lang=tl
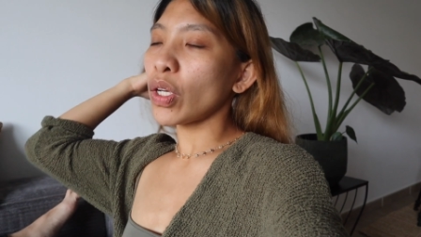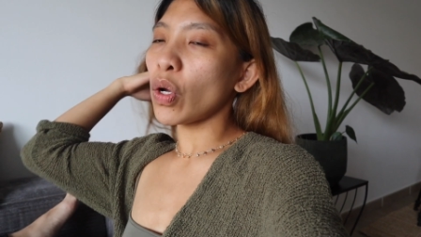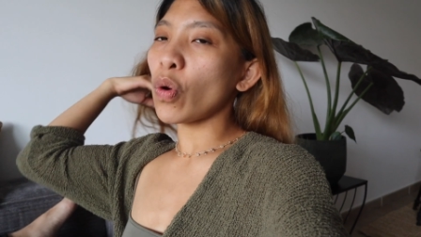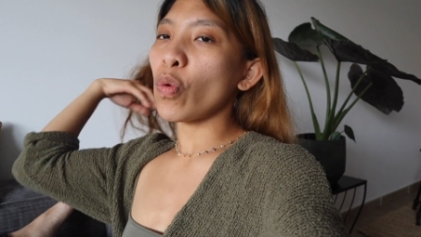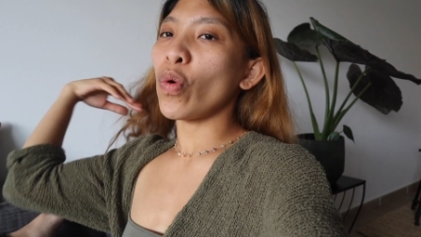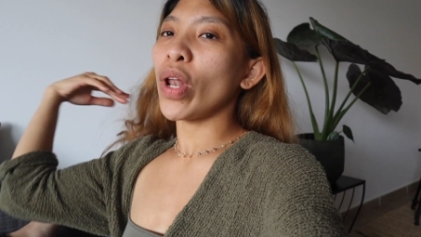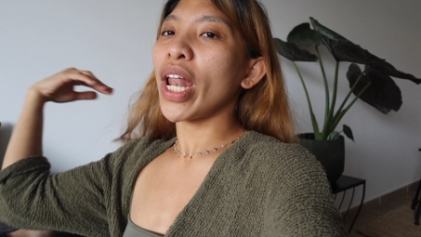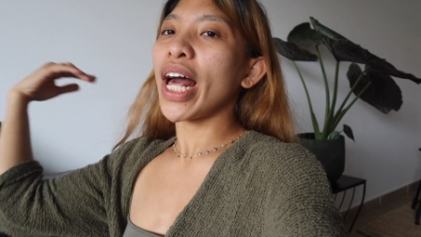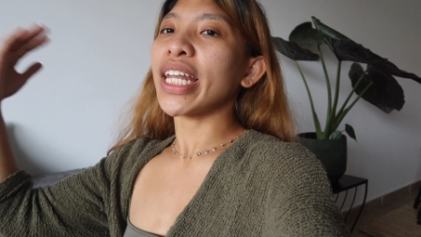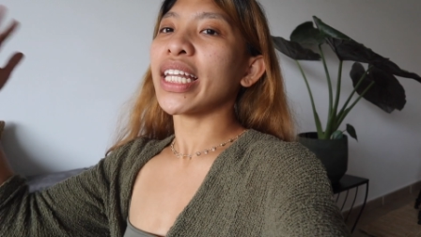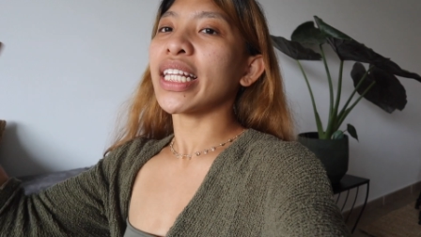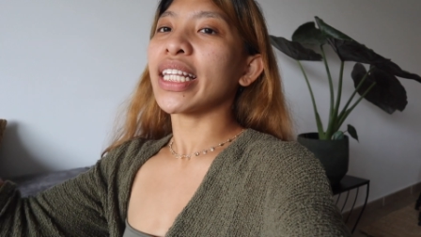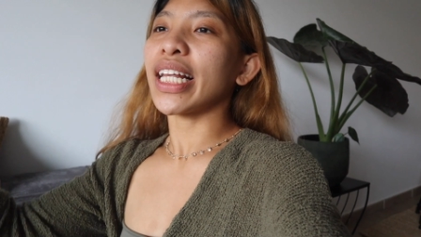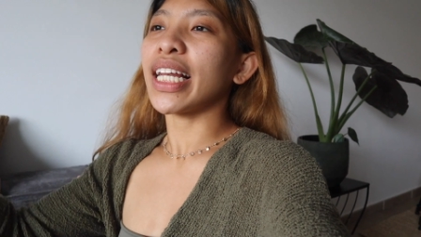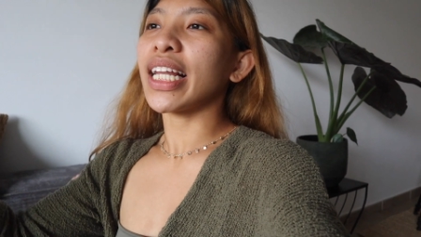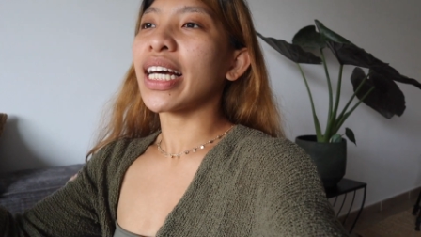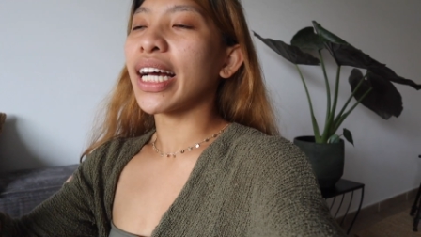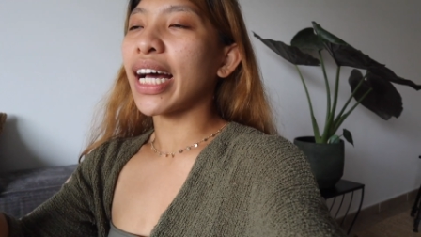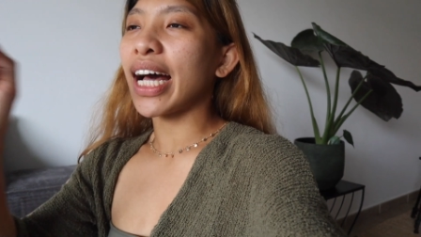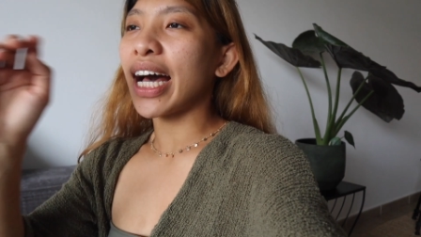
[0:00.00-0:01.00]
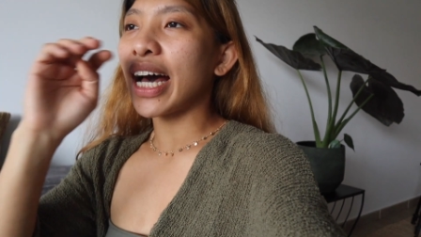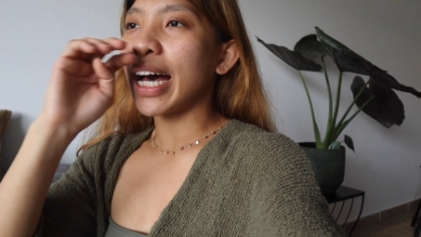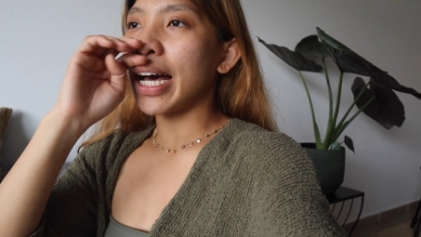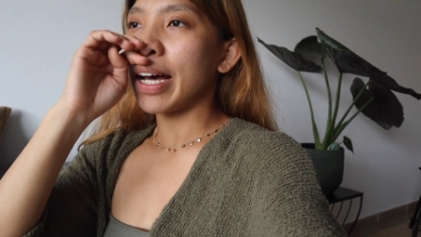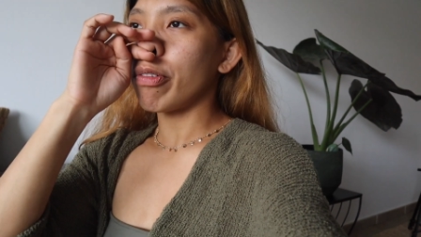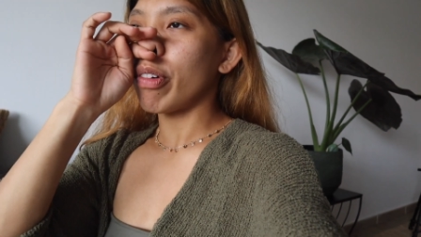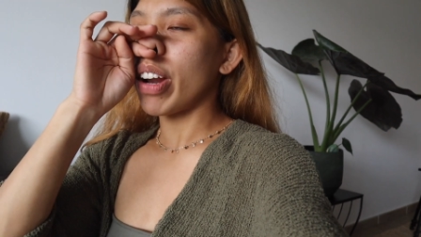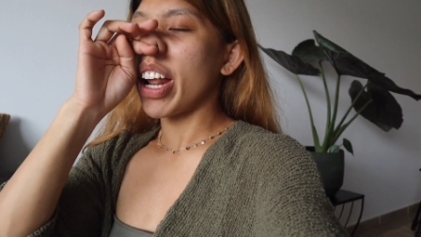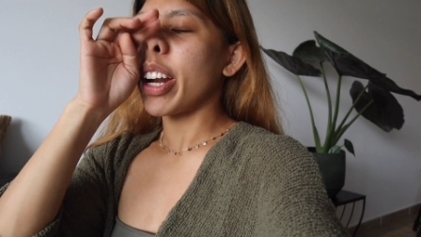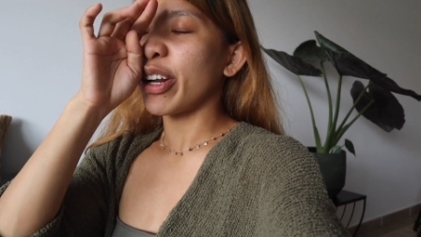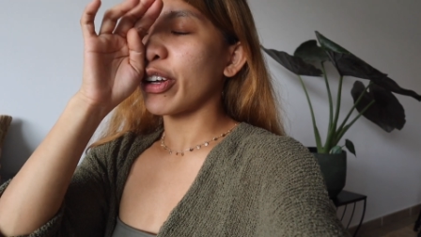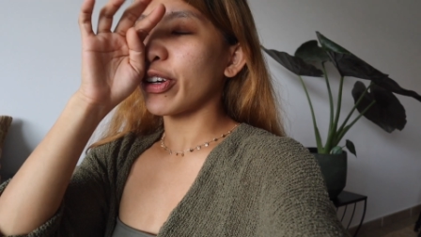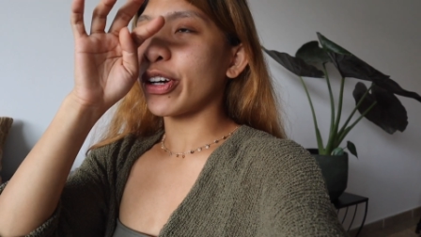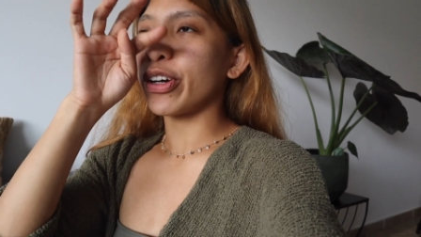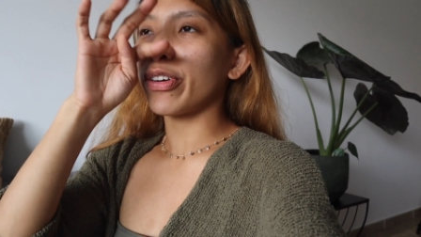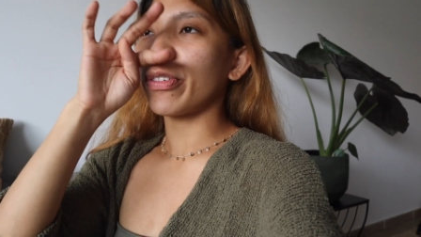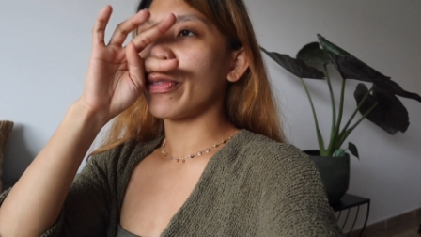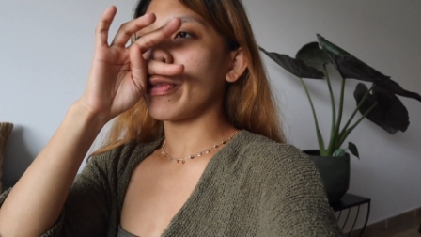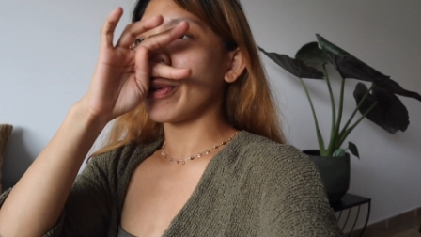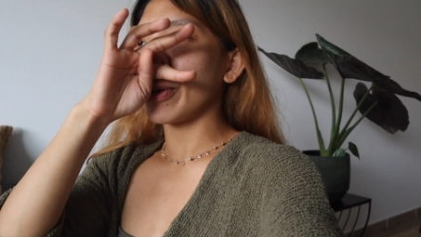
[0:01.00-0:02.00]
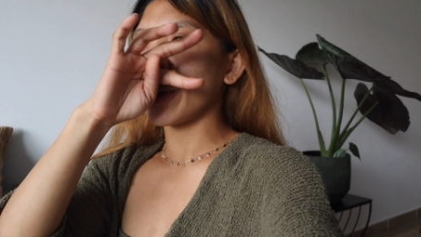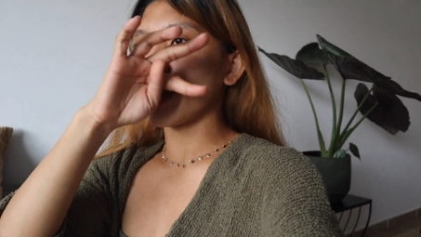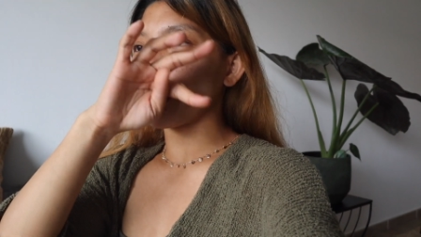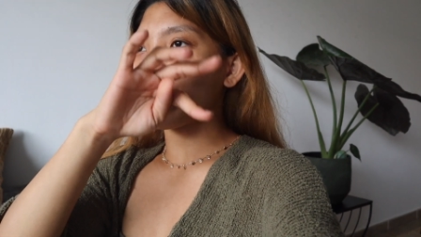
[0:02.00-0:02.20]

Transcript: wala na talaga, wala nang curfew,